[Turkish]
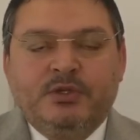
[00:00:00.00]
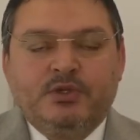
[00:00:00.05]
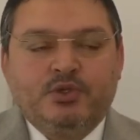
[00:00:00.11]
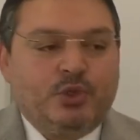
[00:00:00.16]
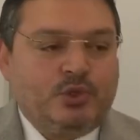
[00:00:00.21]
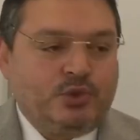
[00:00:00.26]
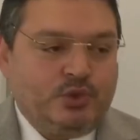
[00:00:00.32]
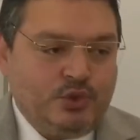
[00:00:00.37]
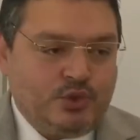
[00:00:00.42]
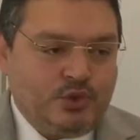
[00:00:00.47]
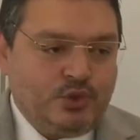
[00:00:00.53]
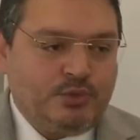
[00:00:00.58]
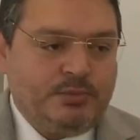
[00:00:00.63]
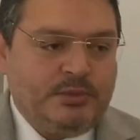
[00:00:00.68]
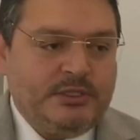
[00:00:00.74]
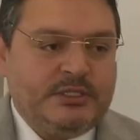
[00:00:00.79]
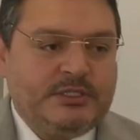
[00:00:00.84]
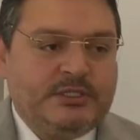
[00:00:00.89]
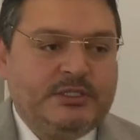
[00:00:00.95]
çok
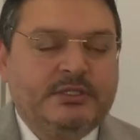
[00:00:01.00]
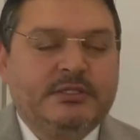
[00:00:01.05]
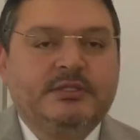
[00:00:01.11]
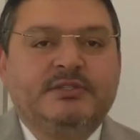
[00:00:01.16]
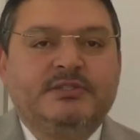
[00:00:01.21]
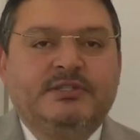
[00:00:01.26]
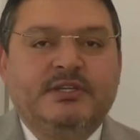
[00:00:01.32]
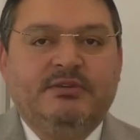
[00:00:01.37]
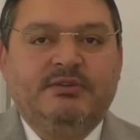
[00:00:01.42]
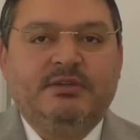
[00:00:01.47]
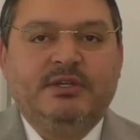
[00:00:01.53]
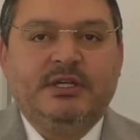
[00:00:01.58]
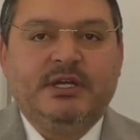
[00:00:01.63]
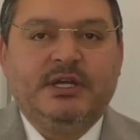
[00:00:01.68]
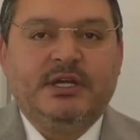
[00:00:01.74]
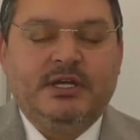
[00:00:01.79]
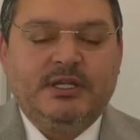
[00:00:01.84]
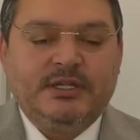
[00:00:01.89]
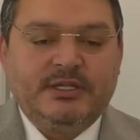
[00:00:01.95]
düşük bir
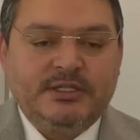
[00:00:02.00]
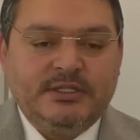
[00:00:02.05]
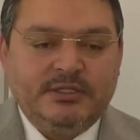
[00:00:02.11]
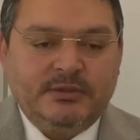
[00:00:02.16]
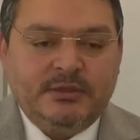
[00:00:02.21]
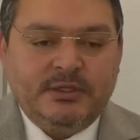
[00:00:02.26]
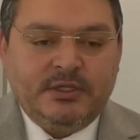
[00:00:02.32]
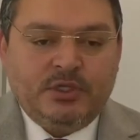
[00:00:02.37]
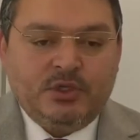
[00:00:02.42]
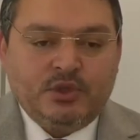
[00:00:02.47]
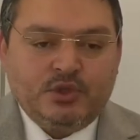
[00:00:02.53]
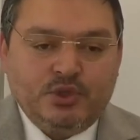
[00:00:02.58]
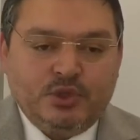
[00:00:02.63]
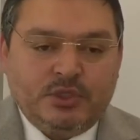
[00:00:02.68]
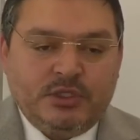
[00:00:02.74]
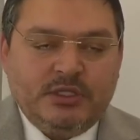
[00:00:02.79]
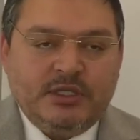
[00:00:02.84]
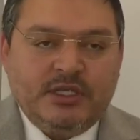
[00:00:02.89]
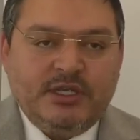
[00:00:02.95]
seviyede kaldı.
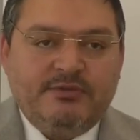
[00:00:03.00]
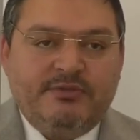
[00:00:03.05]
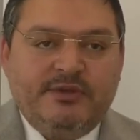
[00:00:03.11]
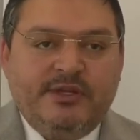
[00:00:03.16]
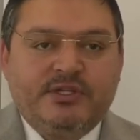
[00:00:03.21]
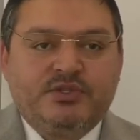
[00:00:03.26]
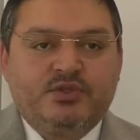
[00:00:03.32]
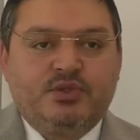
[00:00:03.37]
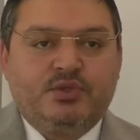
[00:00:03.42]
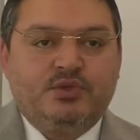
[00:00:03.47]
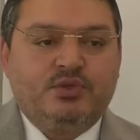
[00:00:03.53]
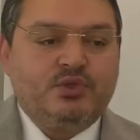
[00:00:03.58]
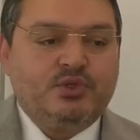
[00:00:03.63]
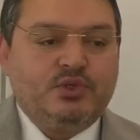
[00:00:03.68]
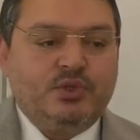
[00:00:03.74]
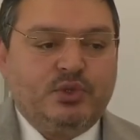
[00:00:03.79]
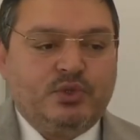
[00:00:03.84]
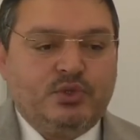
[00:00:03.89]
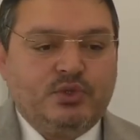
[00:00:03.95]
Çünkü enflasyon
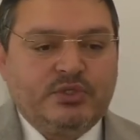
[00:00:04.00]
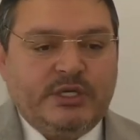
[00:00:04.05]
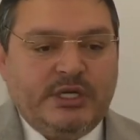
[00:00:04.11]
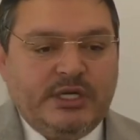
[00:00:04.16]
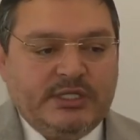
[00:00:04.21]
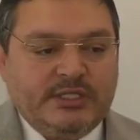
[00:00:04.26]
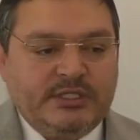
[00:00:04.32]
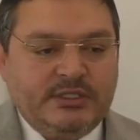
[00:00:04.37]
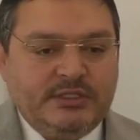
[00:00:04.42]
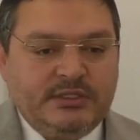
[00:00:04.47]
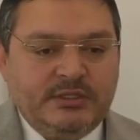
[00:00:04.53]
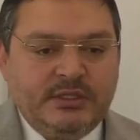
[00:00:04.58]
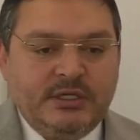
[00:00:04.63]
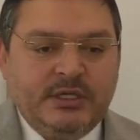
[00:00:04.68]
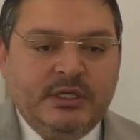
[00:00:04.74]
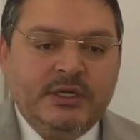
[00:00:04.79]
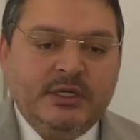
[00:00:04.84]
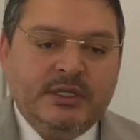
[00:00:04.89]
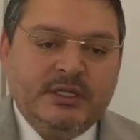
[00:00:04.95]
%36,
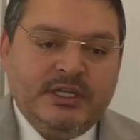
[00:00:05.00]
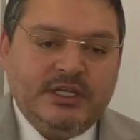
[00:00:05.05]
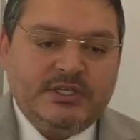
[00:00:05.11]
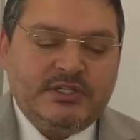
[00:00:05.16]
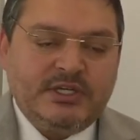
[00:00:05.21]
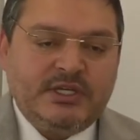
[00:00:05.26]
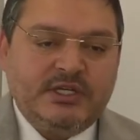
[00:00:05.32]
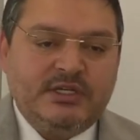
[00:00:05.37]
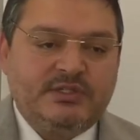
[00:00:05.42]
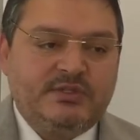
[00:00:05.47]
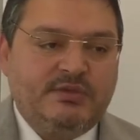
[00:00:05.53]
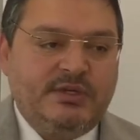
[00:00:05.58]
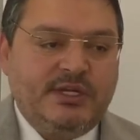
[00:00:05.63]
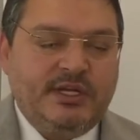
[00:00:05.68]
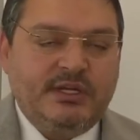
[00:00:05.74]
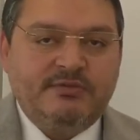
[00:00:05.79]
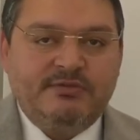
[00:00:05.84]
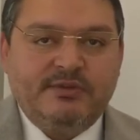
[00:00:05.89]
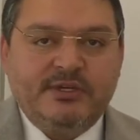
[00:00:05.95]
gerçek
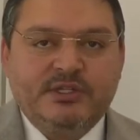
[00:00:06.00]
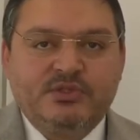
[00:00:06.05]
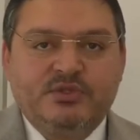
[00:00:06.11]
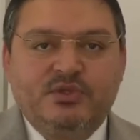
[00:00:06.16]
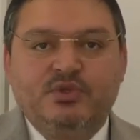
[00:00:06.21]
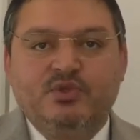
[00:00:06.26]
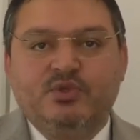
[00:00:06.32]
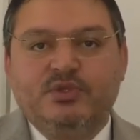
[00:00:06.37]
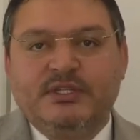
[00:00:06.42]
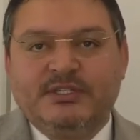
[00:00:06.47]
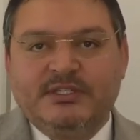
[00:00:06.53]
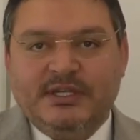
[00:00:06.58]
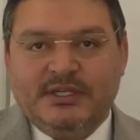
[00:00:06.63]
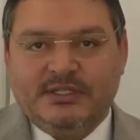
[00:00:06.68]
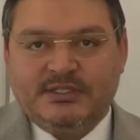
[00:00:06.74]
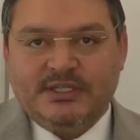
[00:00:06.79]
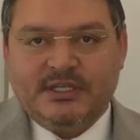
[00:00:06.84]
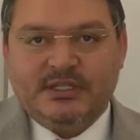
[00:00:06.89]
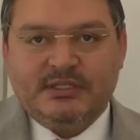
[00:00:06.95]
enflasyon
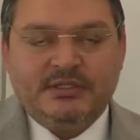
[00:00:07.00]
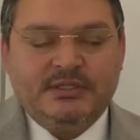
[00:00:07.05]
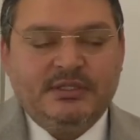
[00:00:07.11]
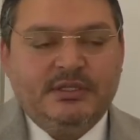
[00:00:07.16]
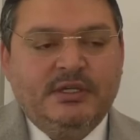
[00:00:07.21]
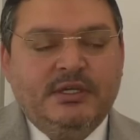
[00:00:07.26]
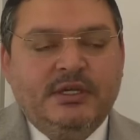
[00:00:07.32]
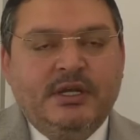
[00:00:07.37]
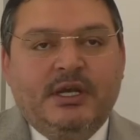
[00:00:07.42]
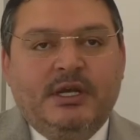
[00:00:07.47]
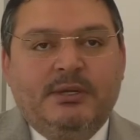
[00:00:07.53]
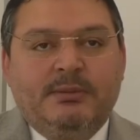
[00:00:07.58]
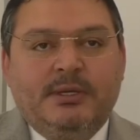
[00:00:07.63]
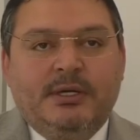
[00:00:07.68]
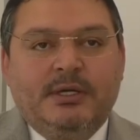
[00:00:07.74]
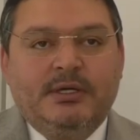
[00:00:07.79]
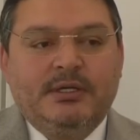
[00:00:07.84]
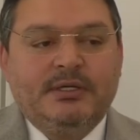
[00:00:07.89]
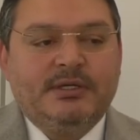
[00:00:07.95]
%80
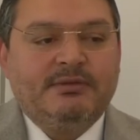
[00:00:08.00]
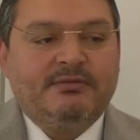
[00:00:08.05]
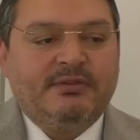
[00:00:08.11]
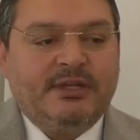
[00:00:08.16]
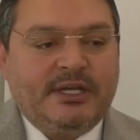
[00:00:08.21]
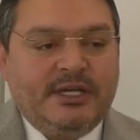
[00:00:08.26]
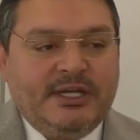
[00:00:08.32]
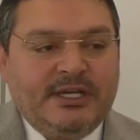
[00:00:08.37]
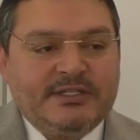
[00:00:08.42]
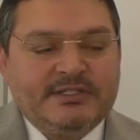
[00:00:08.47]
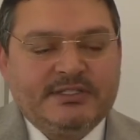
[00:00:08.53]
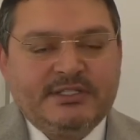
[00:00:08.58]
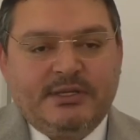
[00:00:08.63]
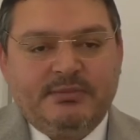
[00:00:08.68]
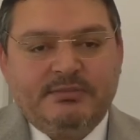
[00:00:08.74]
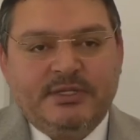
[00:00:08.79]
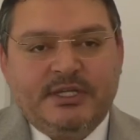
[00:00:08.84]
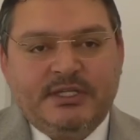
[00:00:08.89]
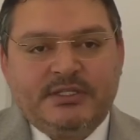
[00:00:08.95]
ama e, verilen
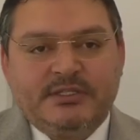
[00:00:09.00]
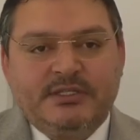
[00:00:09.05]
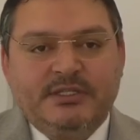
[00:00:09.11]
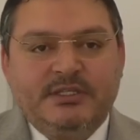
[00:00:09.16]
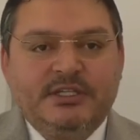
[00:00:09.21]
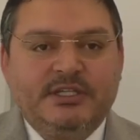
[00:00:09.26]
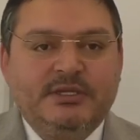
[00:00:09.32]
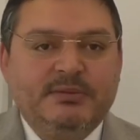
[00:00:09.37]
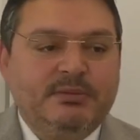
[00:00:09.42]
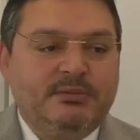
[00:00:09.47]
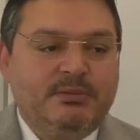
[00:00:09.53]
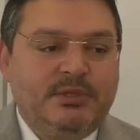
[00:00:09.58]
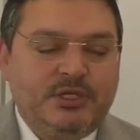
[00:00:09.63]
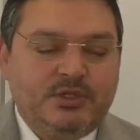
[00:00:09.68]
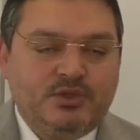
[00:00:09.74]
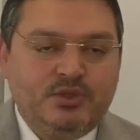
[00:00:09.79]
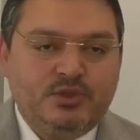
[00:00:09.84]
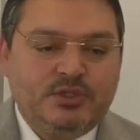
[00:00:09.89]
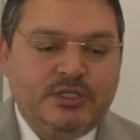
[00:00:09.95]
zamlar
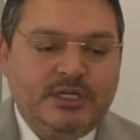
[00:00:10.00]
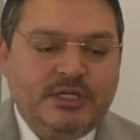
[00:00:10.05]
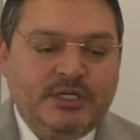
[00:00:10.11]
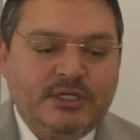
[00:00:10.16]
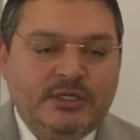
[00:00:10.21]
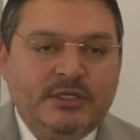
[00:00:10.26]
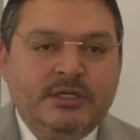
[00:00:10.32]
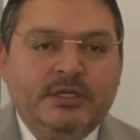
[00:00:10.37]
2500 lira,